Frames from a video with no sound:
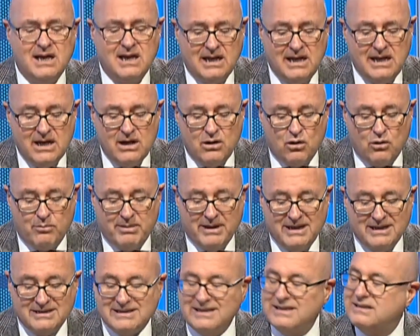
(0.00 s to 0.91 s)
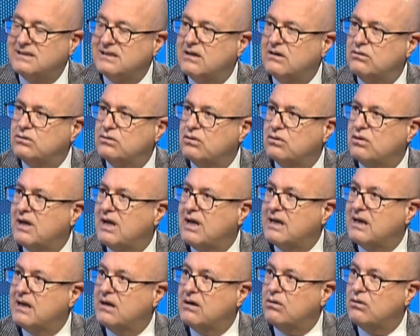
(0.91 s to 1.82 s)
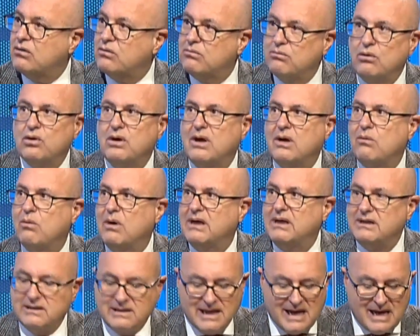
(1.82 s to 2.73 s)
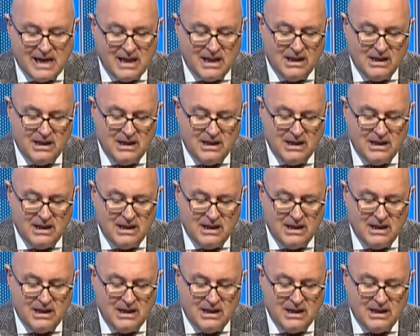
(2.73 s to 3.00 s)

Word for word: le opere senza controllare la loro buona qualità,